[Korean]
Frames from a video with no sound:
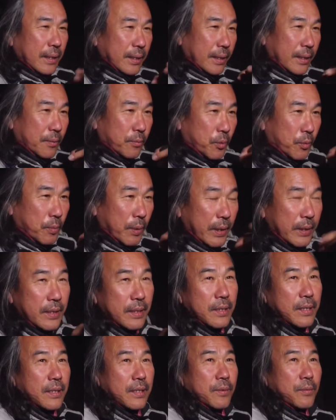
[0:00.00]
이 뷰파인더
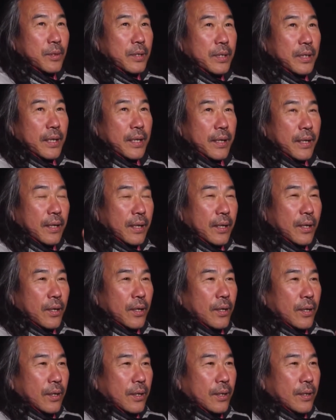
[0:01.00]
들어볼 때
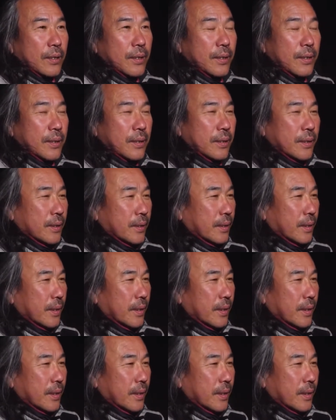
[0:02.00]
그